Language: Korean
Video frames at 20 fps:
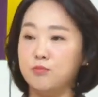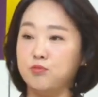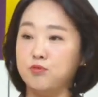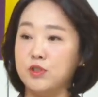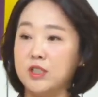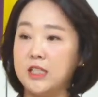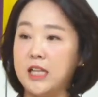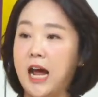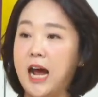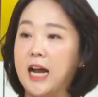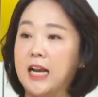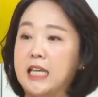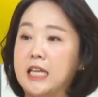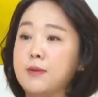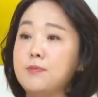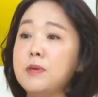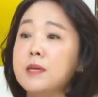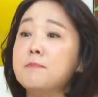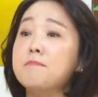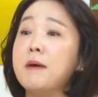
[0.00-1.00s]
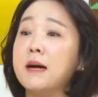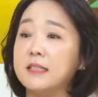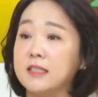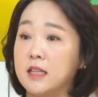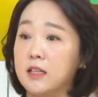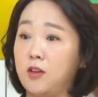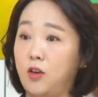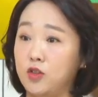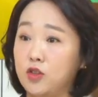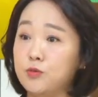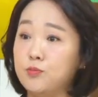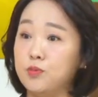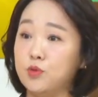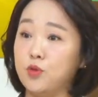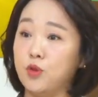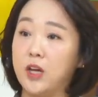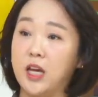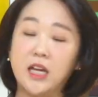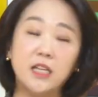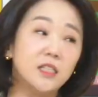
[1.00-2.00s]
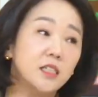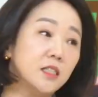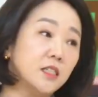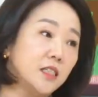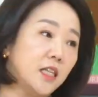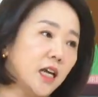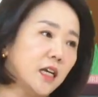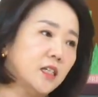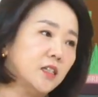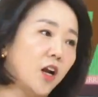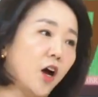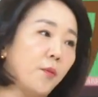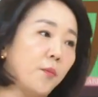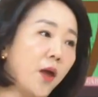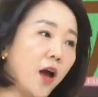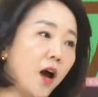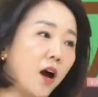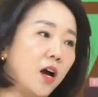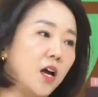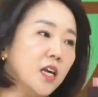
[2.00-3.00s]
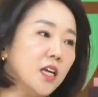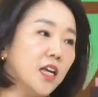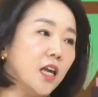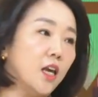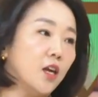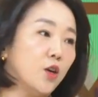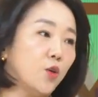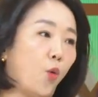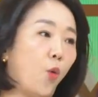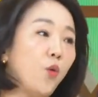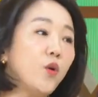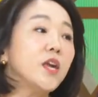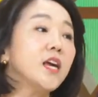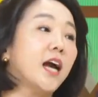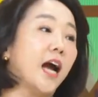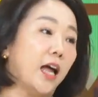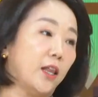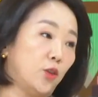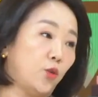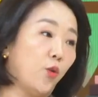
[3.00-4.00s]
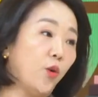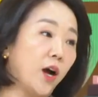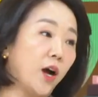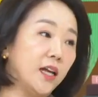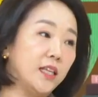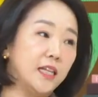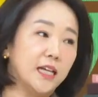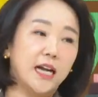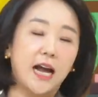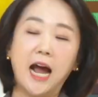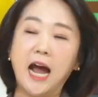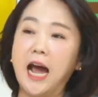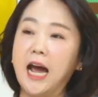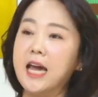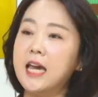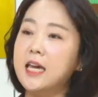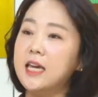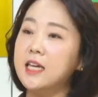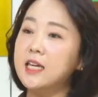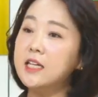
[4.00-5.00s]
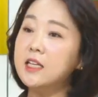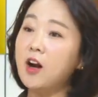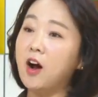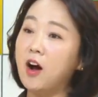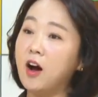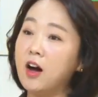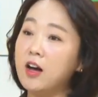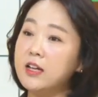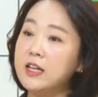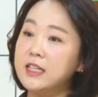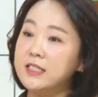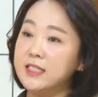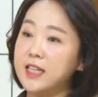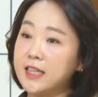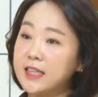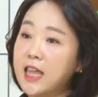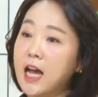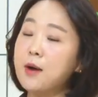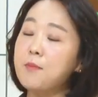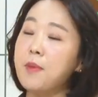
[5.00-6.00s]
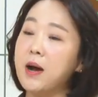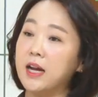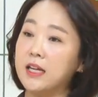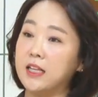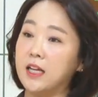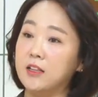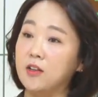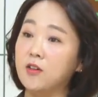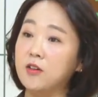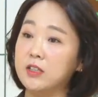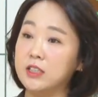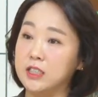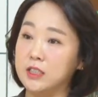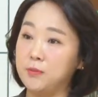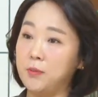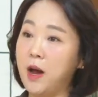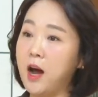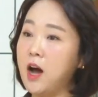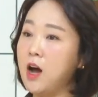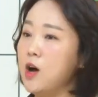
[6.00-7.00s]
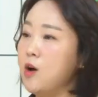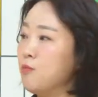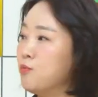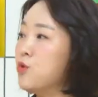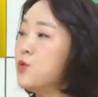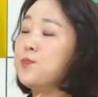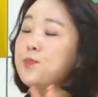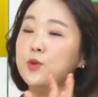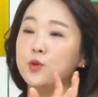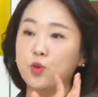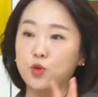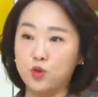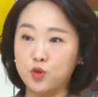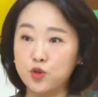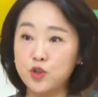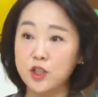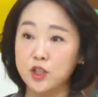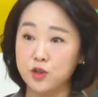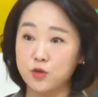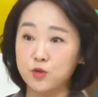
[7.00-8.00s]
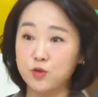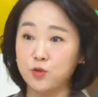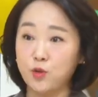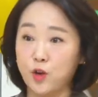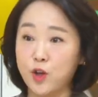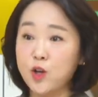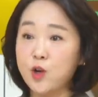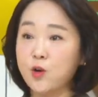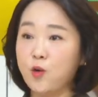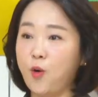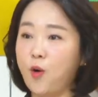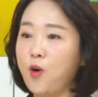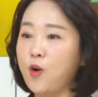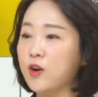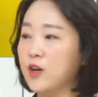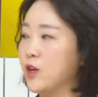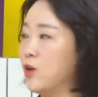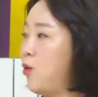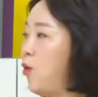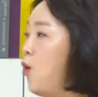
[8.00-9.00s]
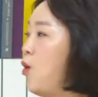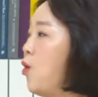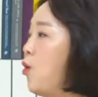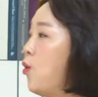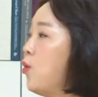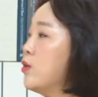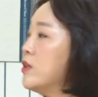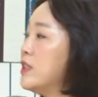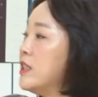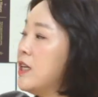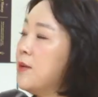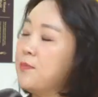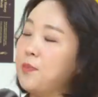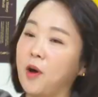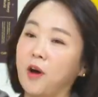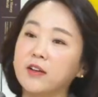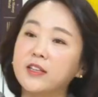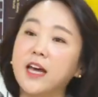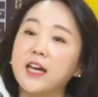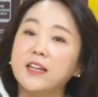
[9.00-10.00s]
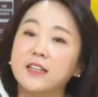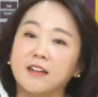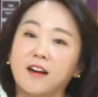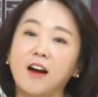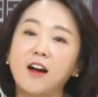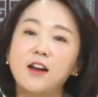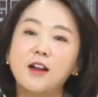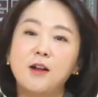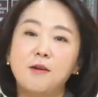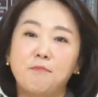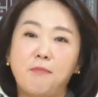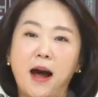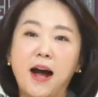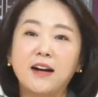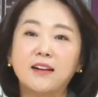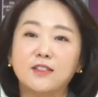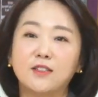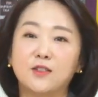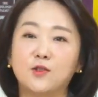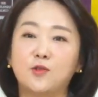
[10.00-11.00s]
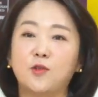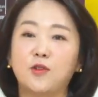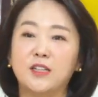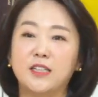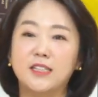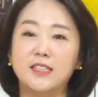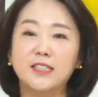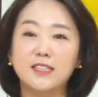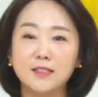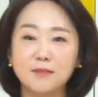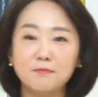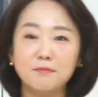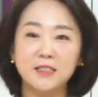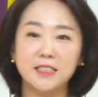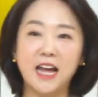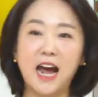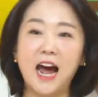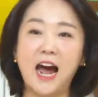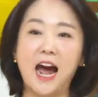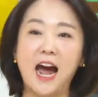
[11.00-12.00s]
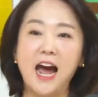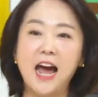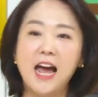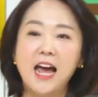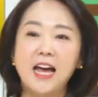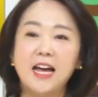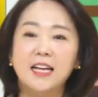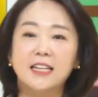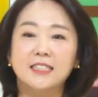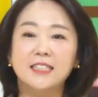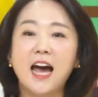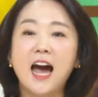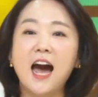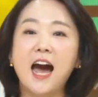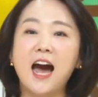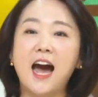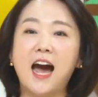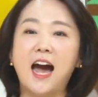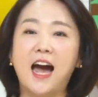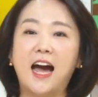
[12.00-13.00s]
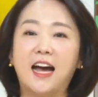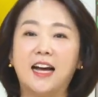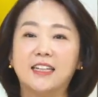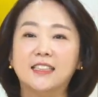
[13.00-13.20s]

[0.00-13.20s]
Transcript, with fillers: 분이나 리빙 박스에 넣는 분도 계시는데 네. 그러면 이게 공기가 안 통하니까 이런 세탁망에다 넣으시면 부피도 줄일 수도 있고 그리고 옷이 변하는 걸 막을 수도 있습니다. 아. 자,